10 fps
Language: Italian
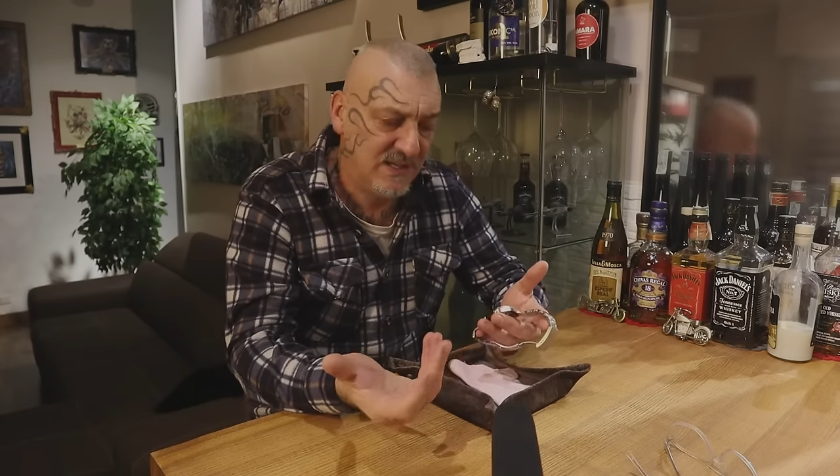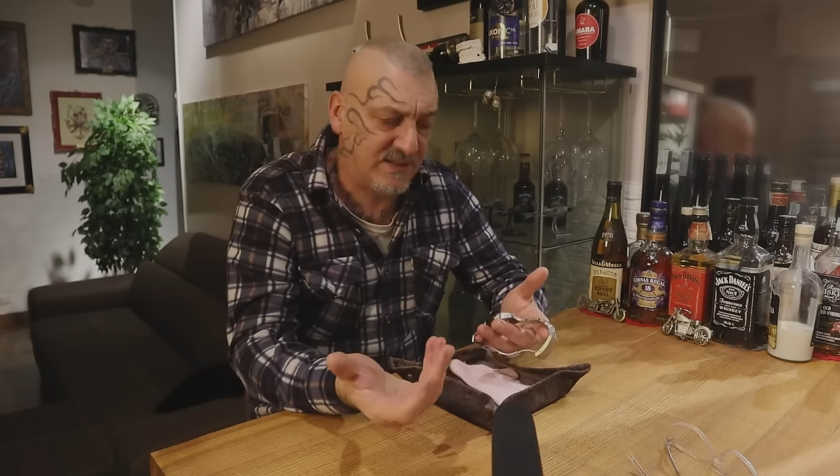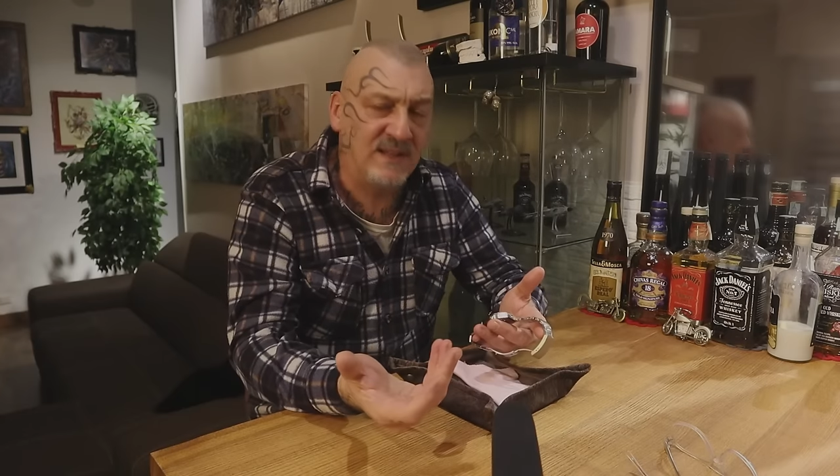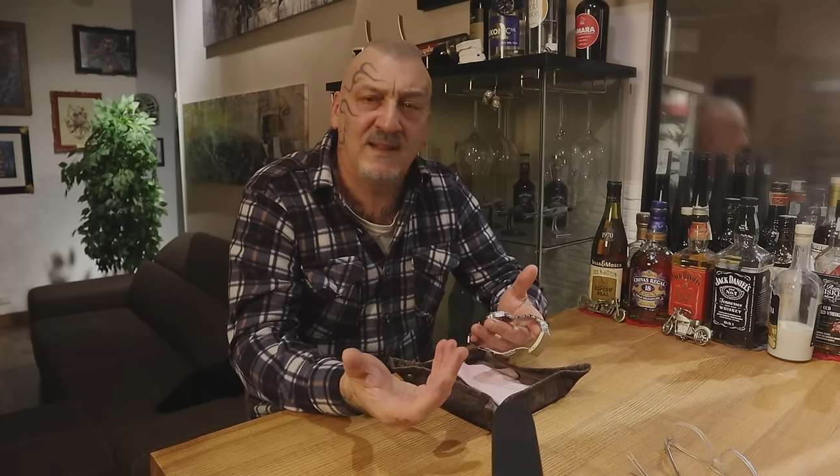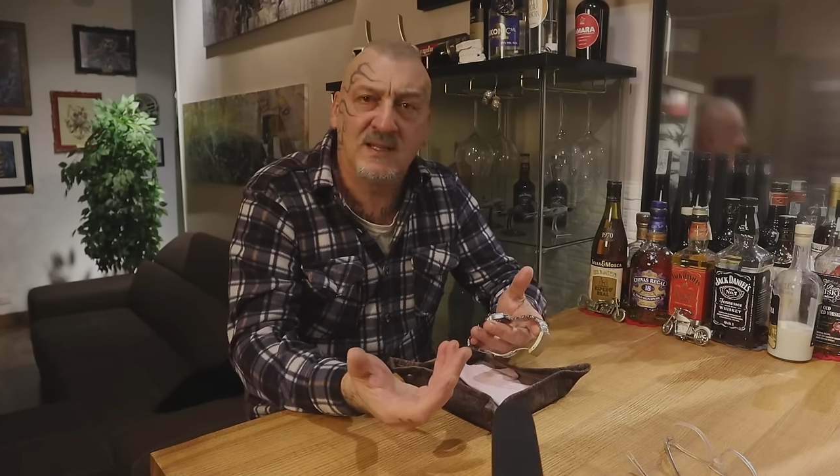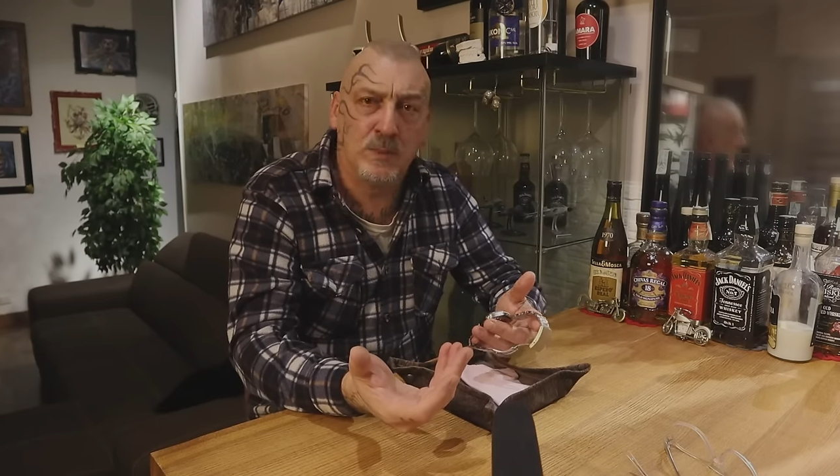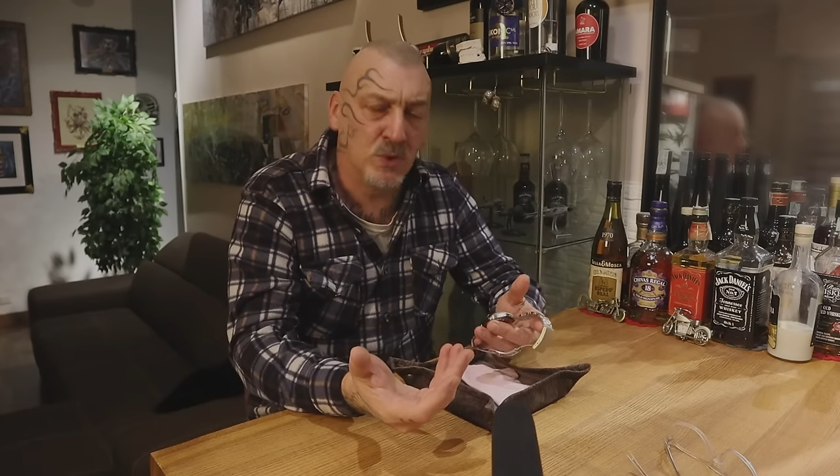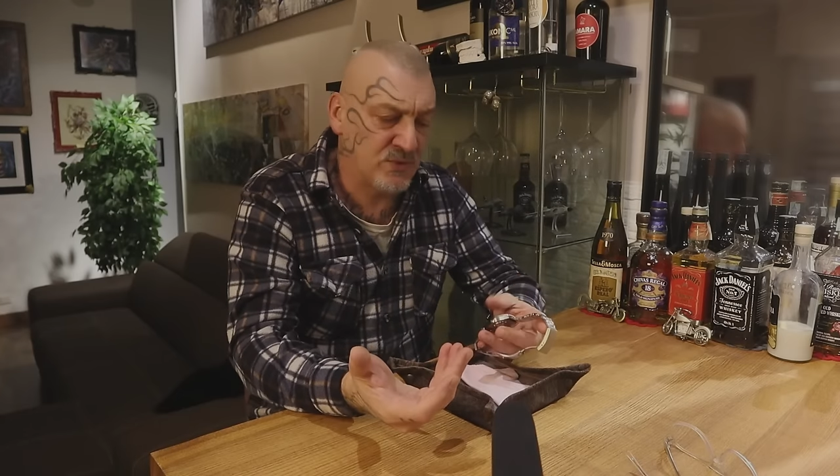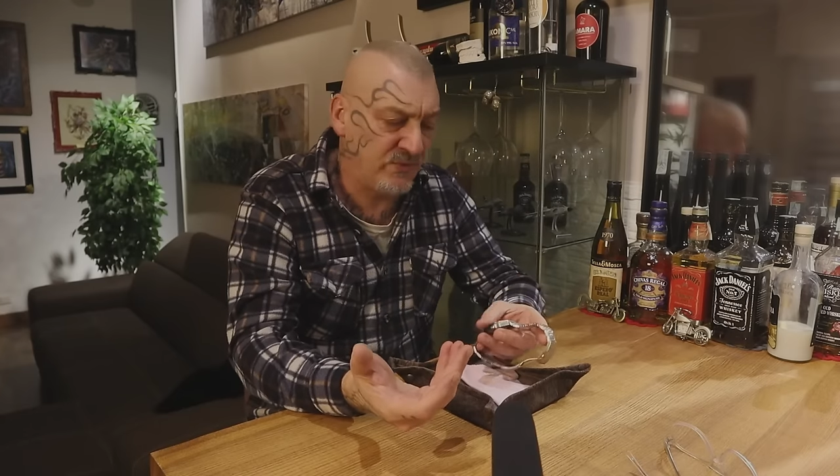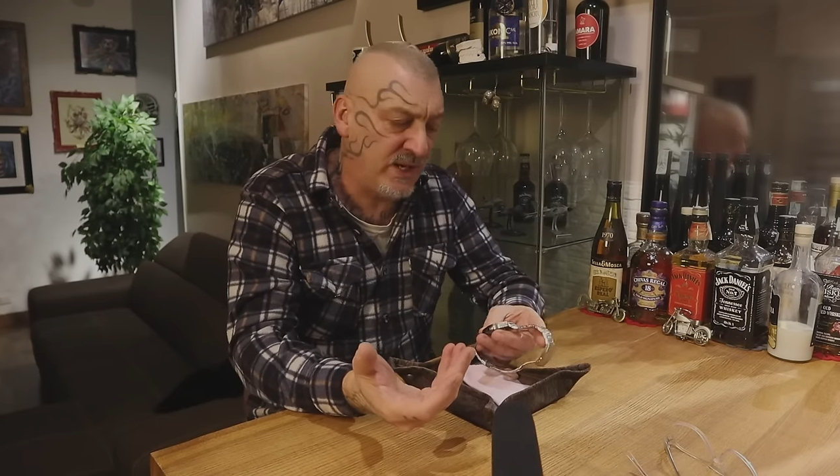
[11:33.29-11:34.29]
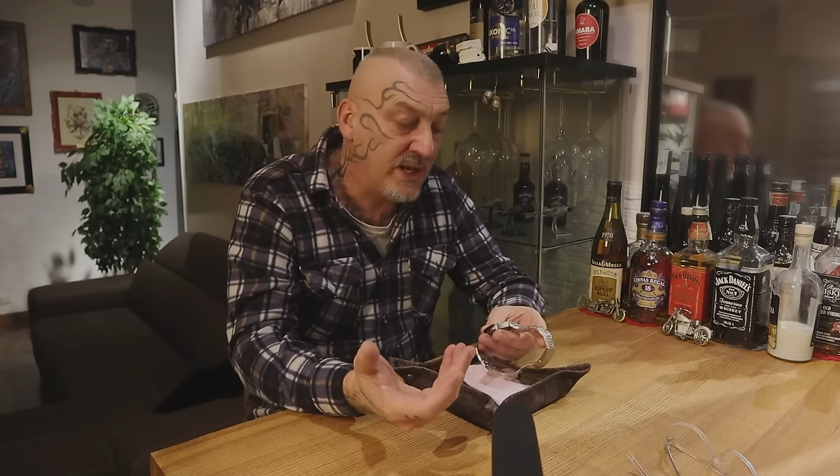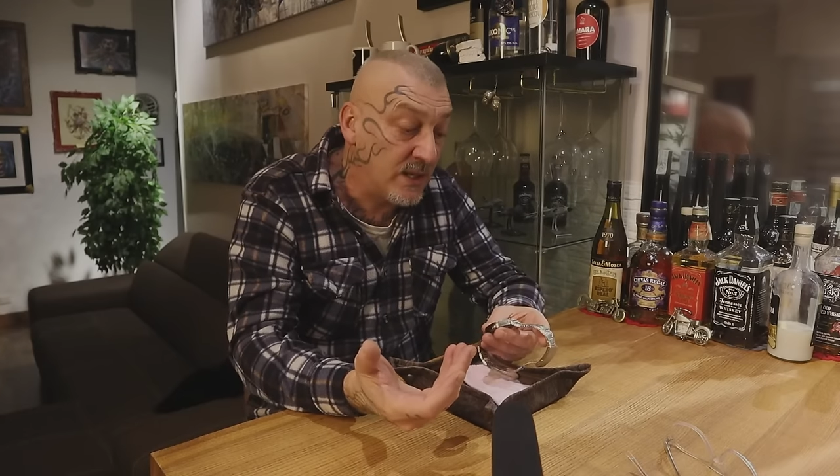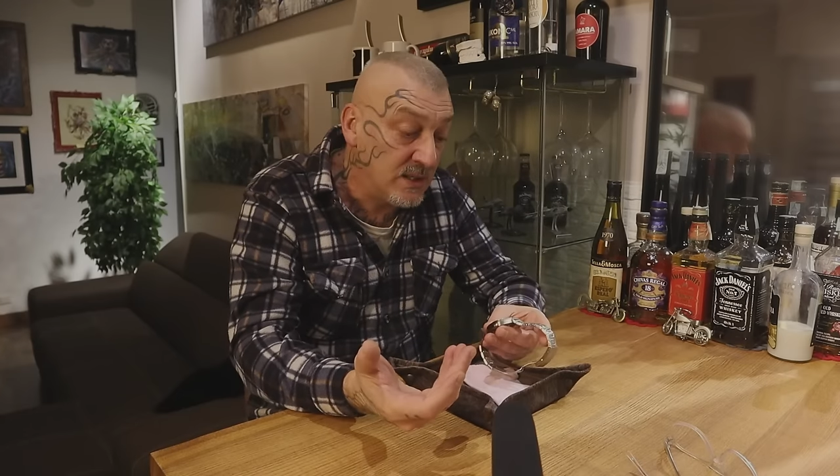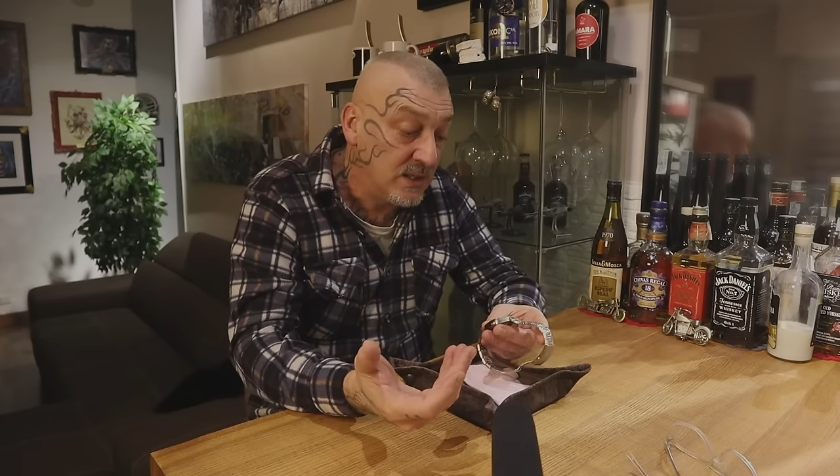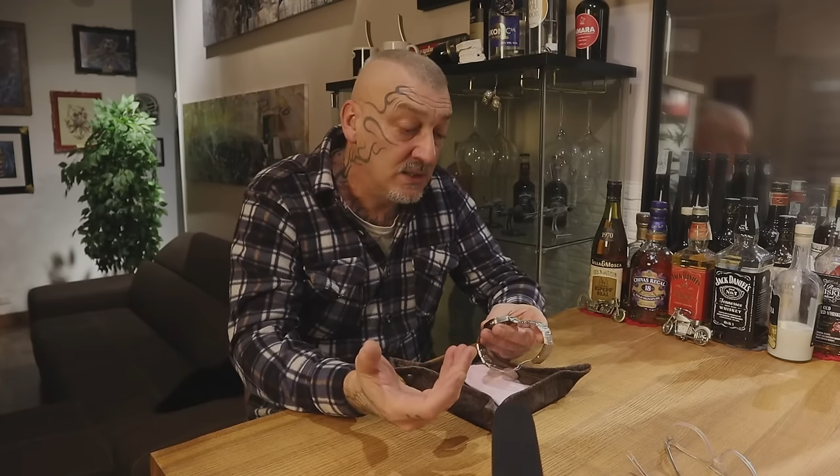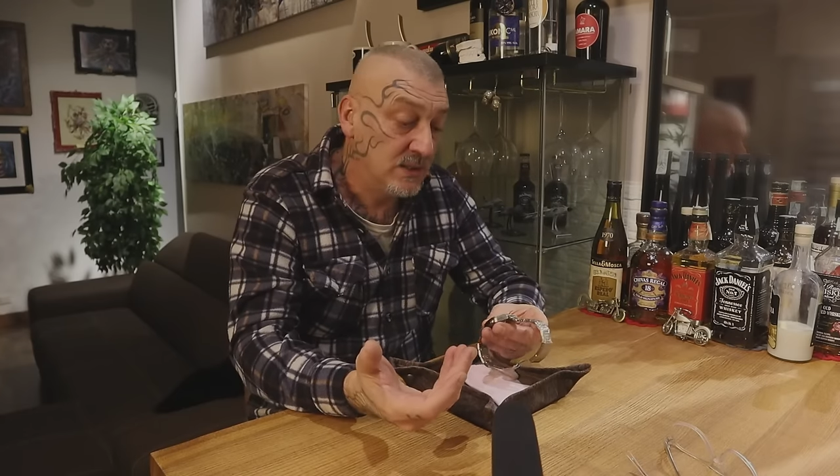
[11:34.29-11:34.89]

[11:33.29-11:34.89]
30 atmosfere.